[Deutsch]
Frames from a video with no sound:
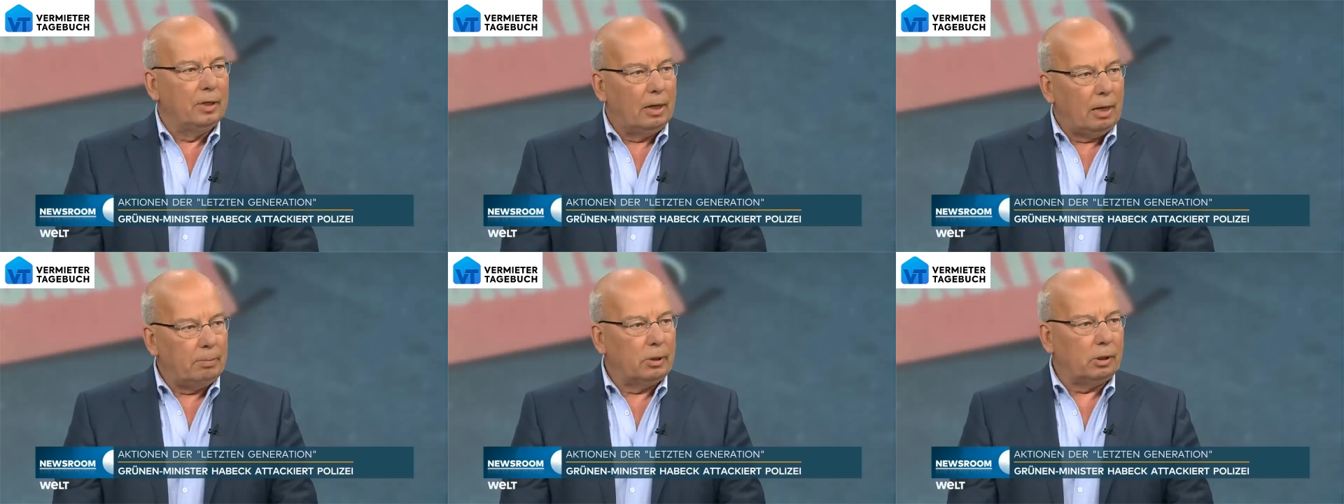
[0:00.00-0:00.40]

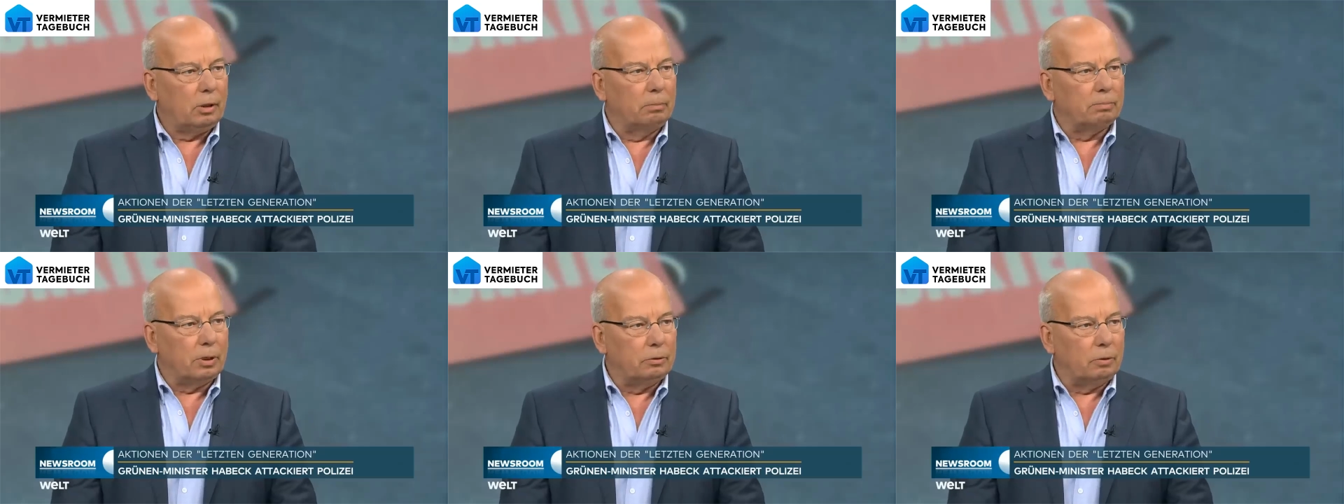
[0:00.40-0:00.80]
Aber da
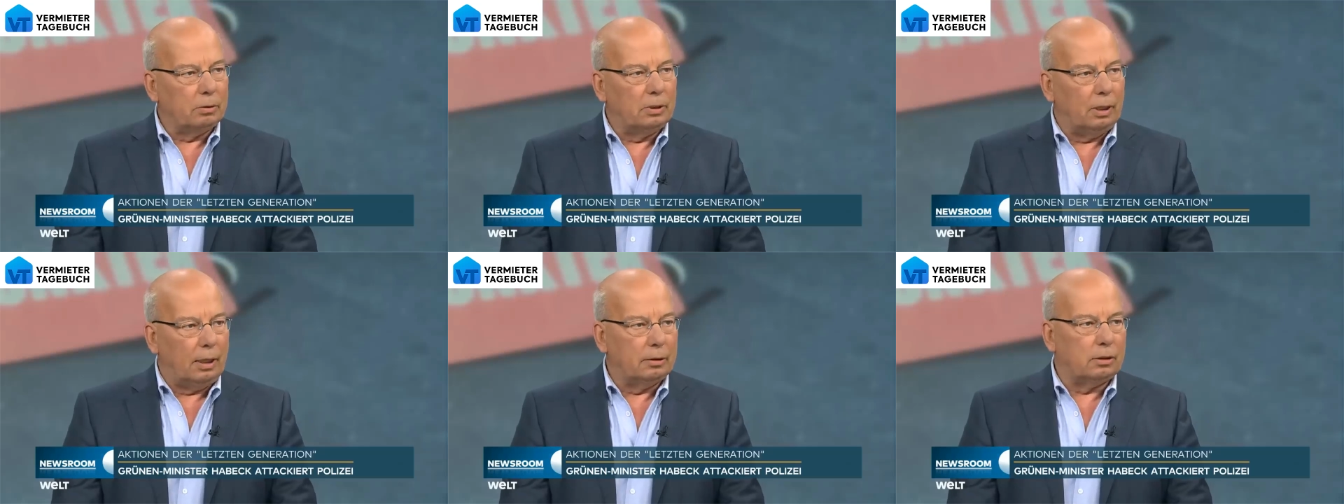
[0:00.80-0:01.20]
kommt dann doch
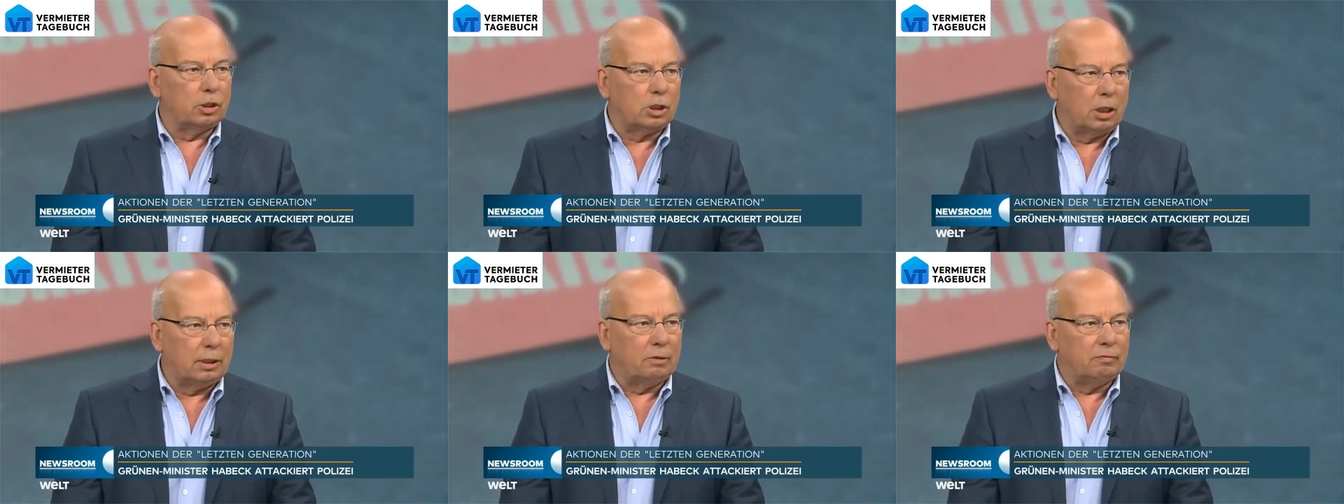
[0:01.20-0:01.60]
die alte
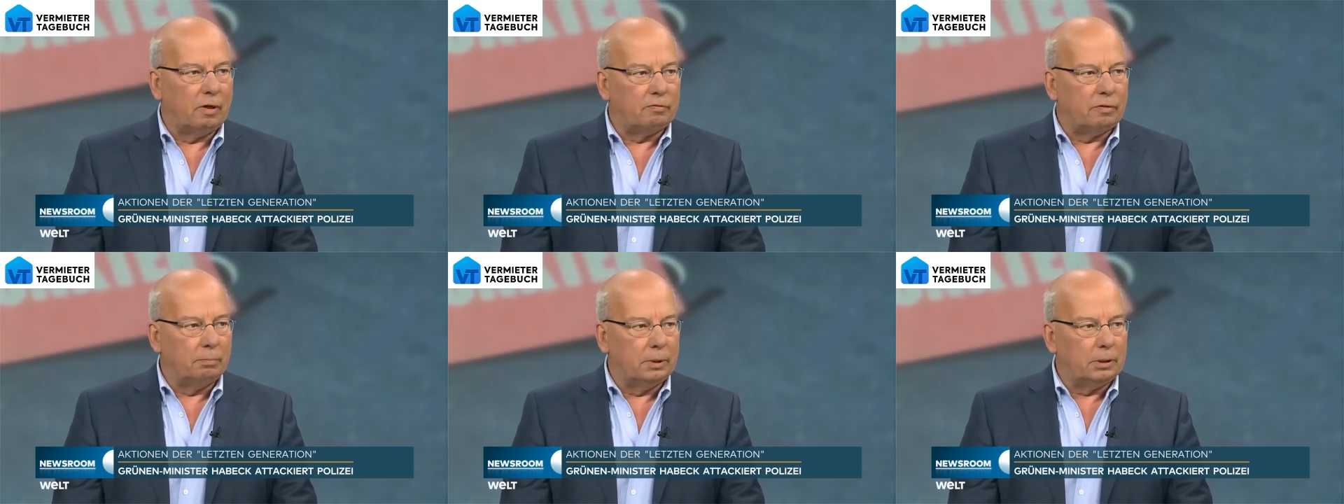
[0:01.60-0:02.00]

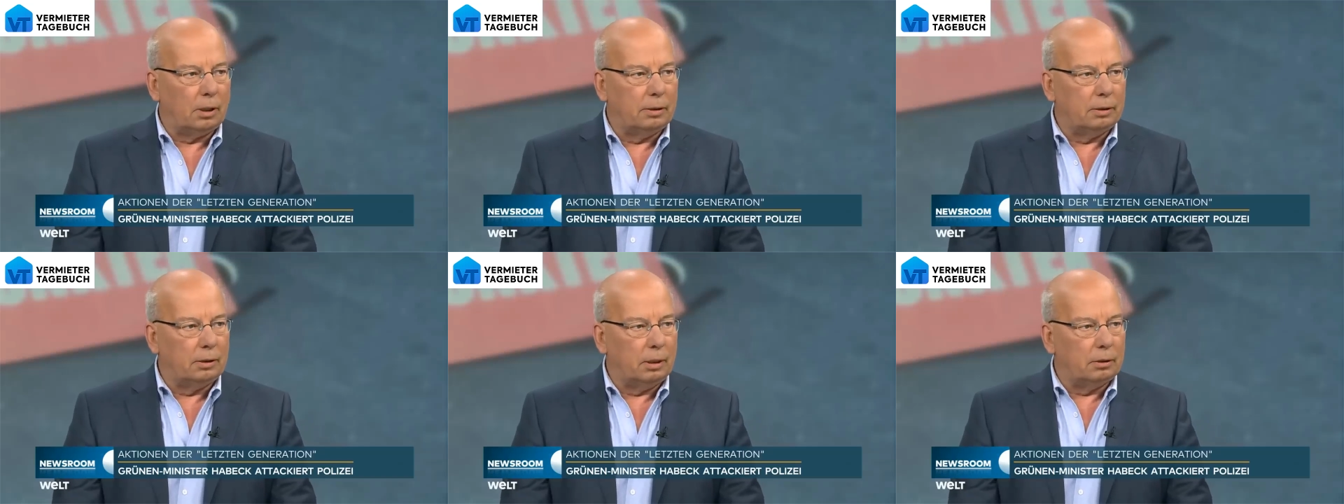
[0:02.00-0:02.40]

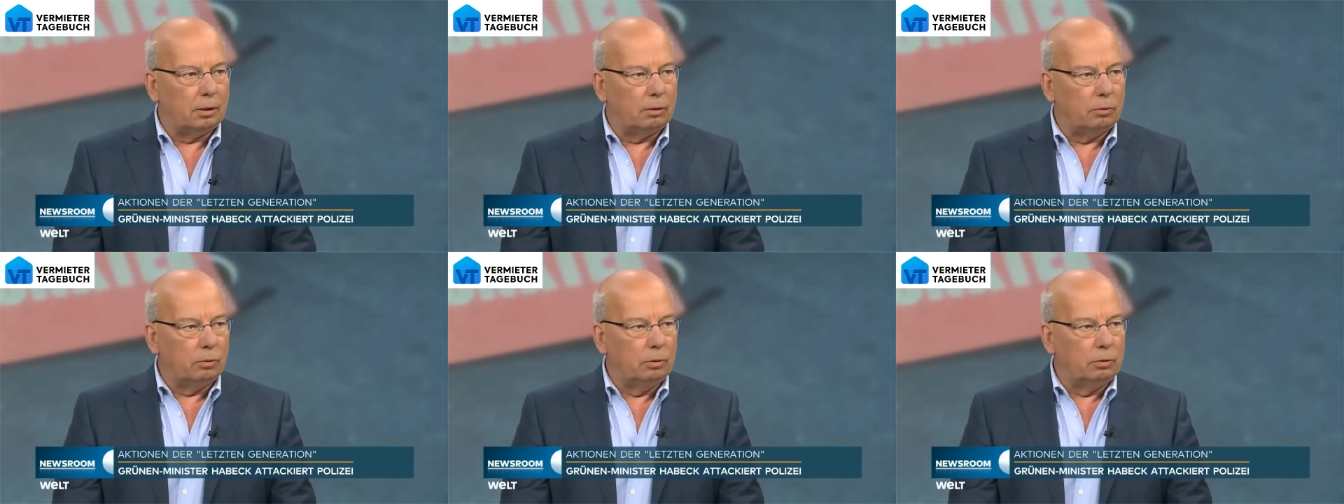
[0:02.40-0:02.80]
Steinewerfer-Mentalität
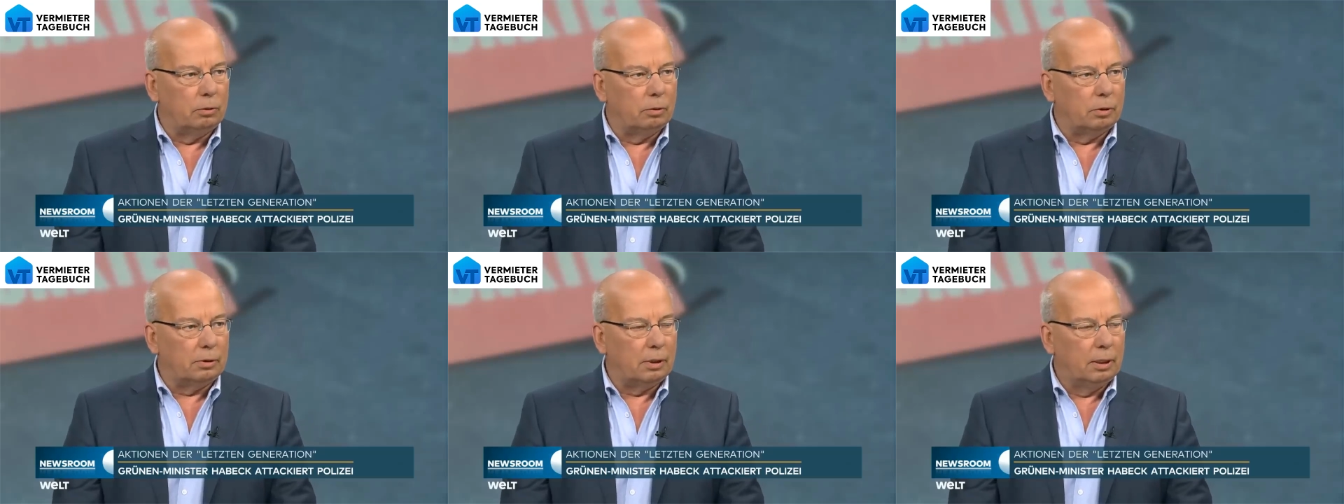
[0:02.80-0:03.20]
der Grünen
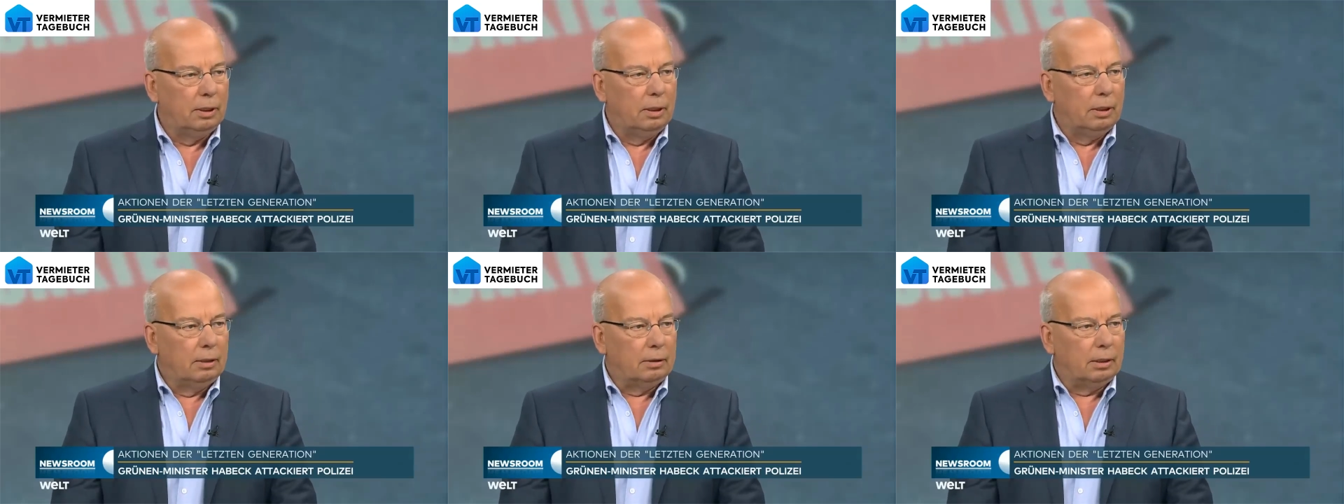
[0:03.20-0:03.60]
durch,
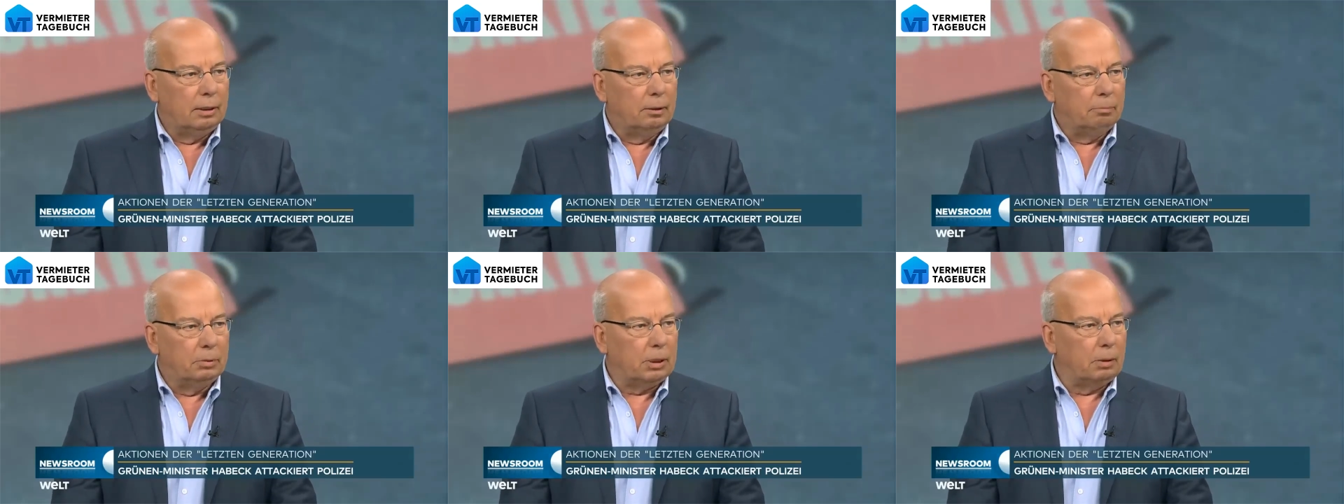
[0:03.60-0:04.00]

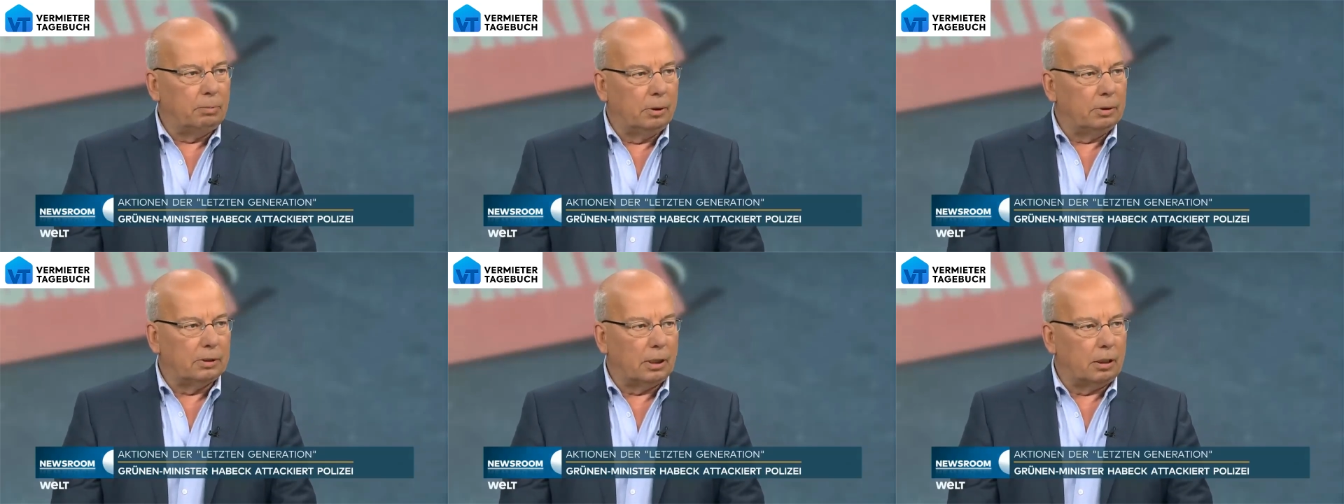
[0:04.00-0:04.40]
die mit der
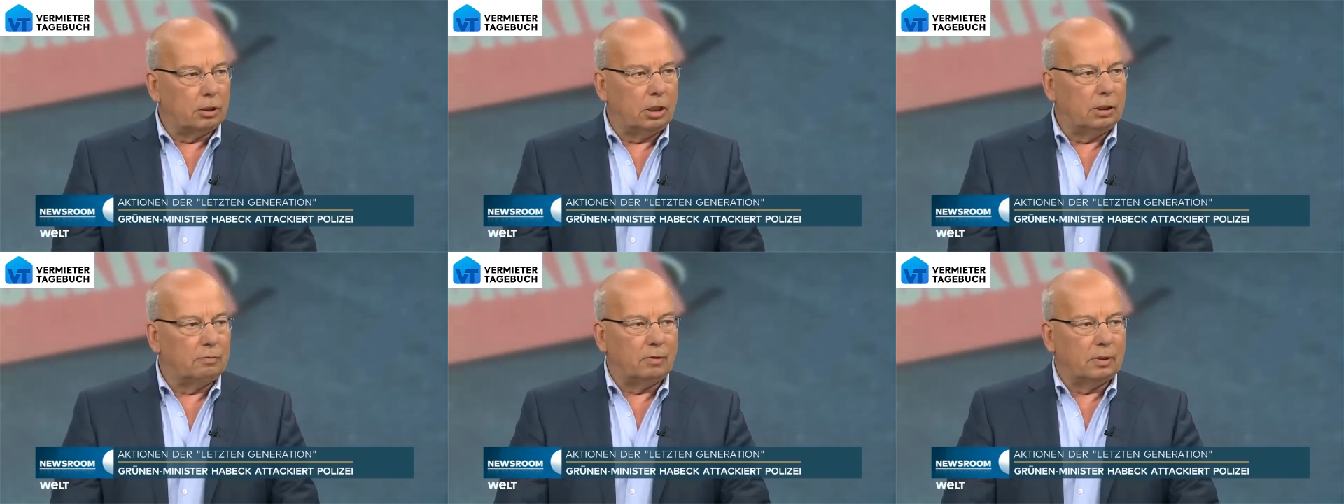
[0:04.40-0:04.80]
Polizei
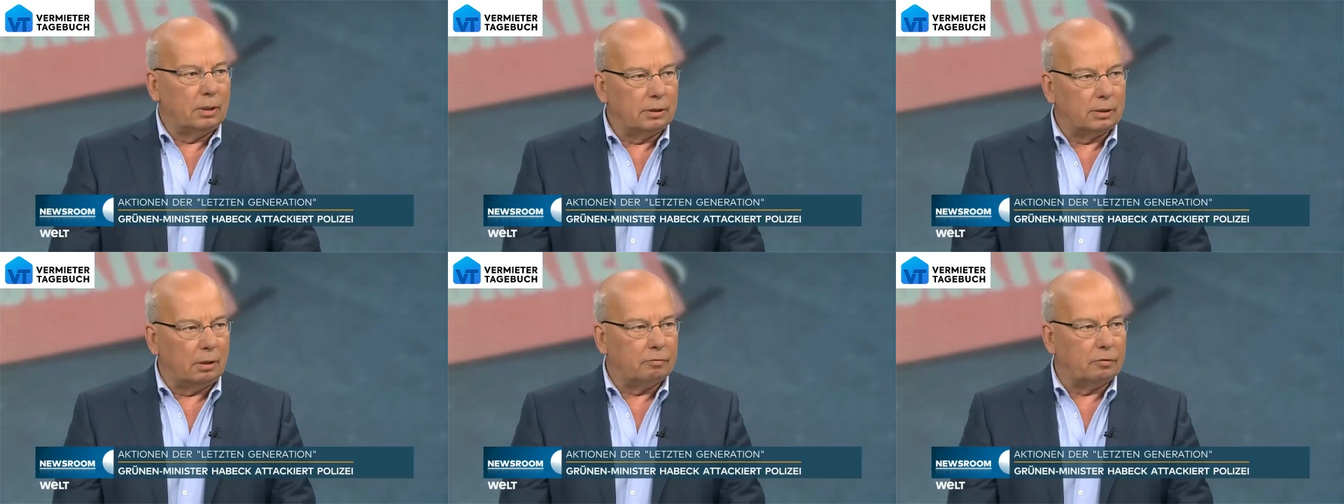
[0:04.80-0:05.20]
schlichtweg nichts